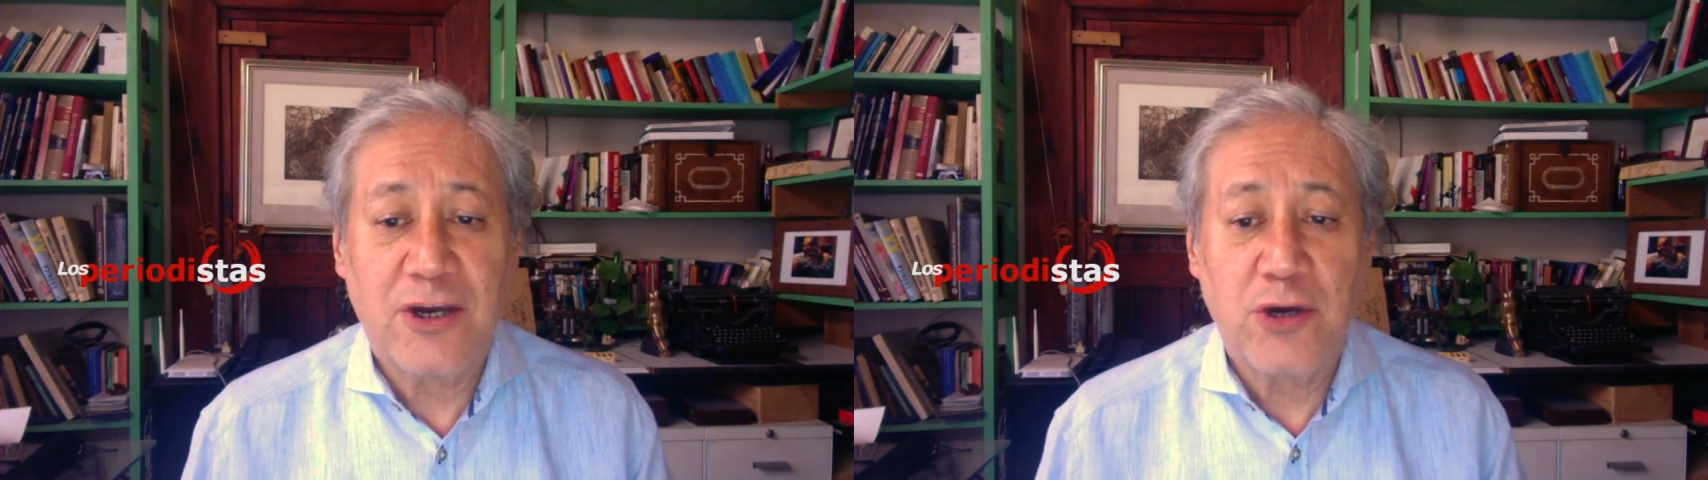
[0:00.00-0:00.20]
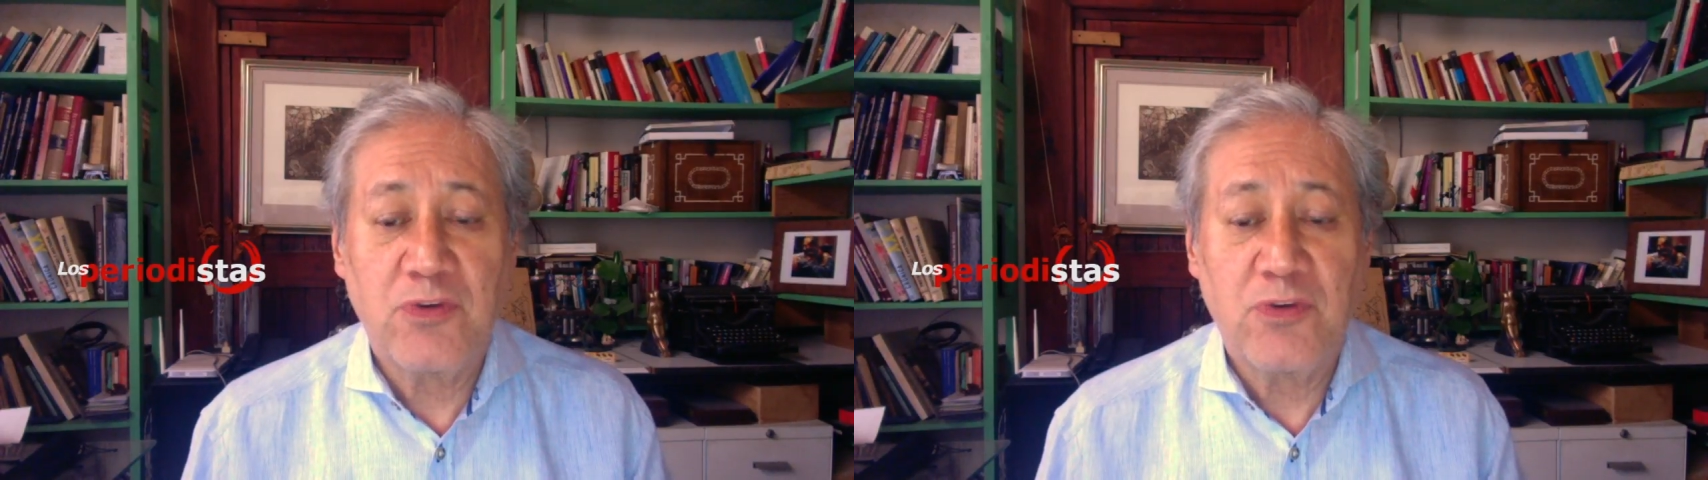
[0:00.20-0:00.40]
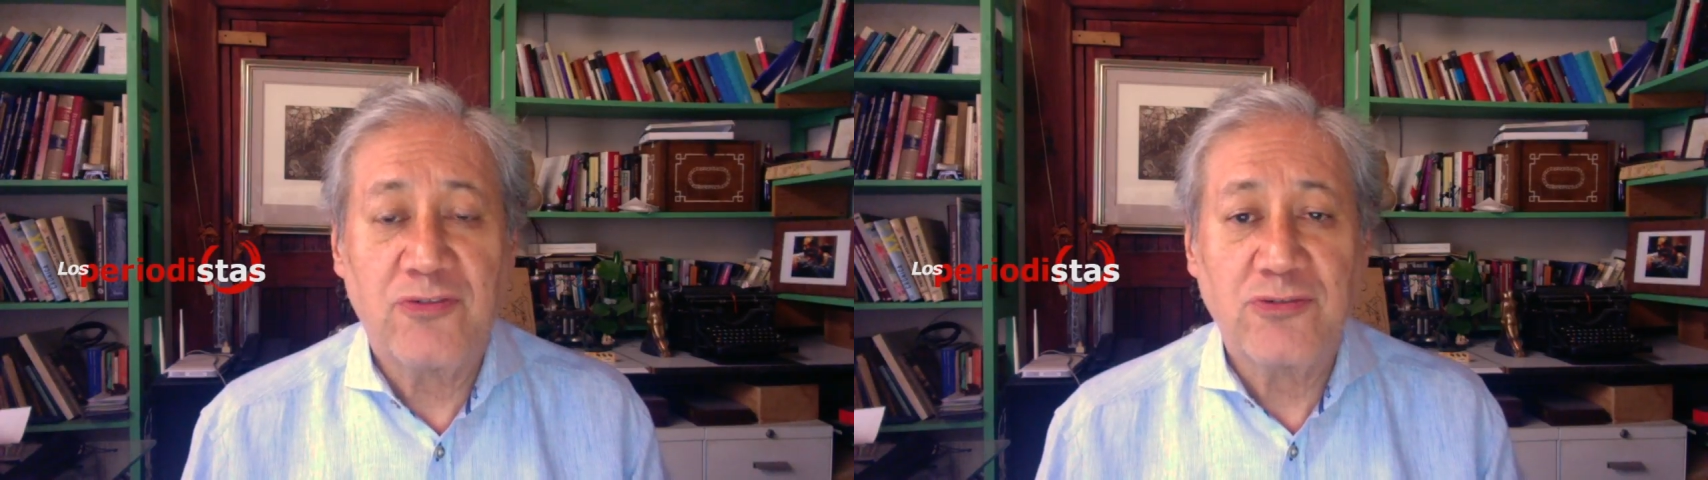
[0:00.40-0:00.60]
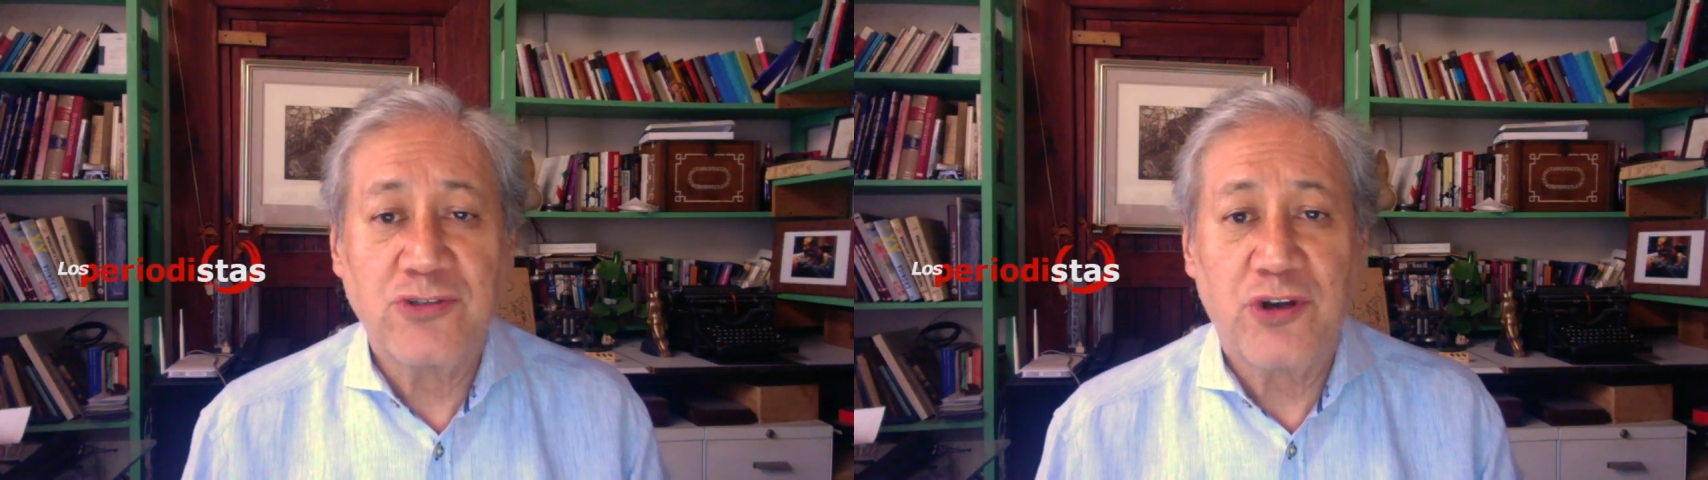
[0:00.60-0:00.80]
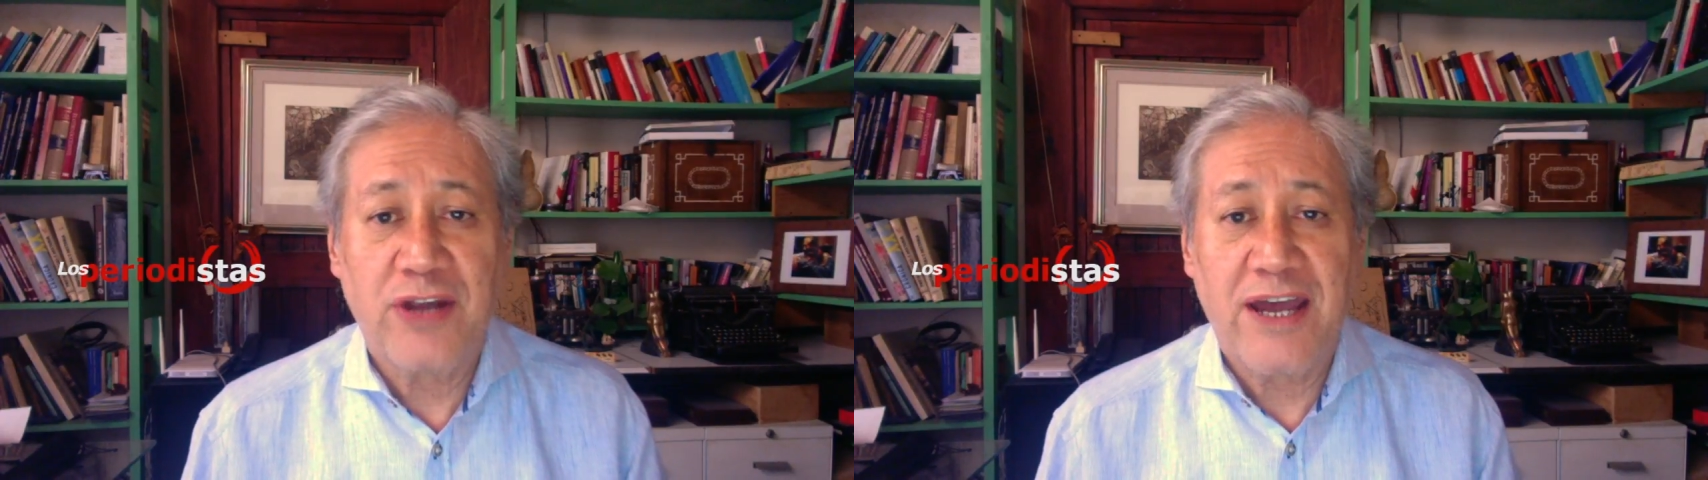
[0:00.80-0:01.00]
como
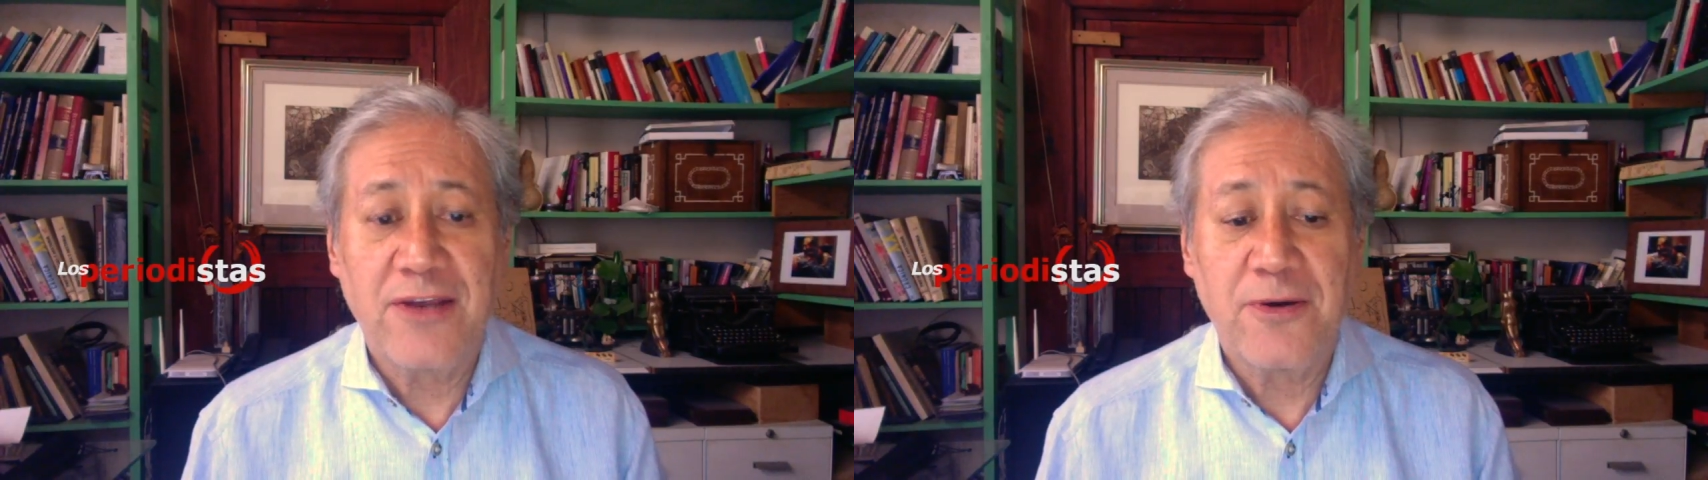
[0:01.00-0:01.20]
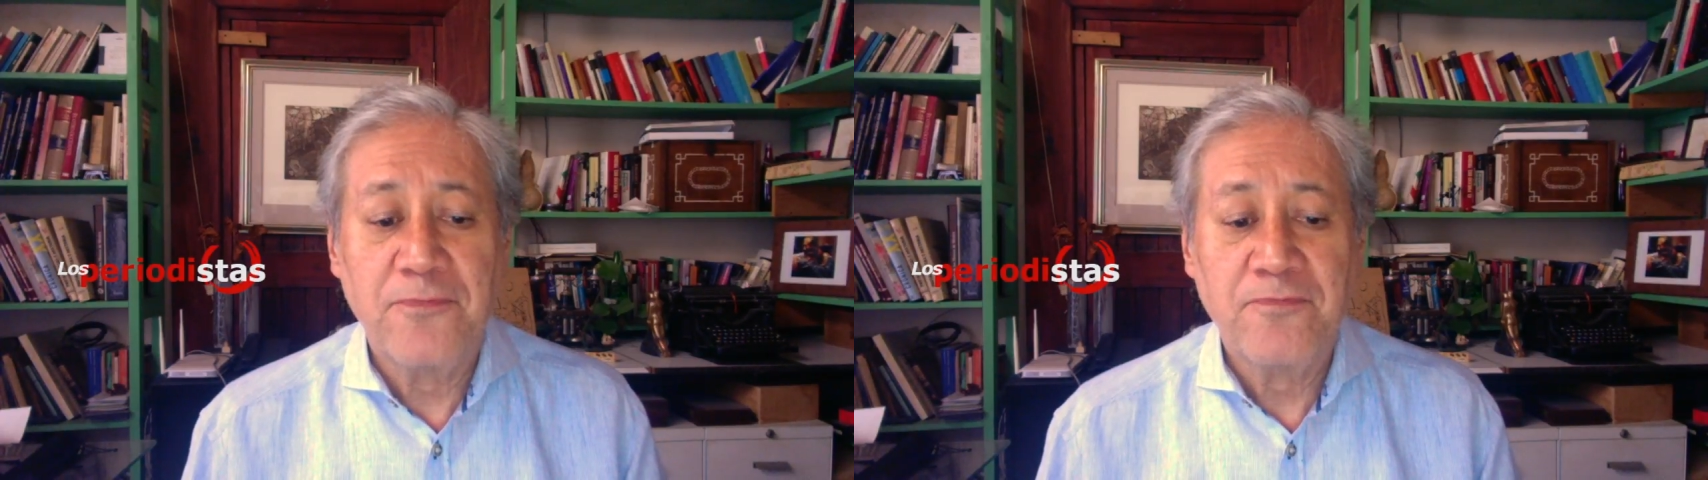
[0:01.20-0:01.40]
funcionario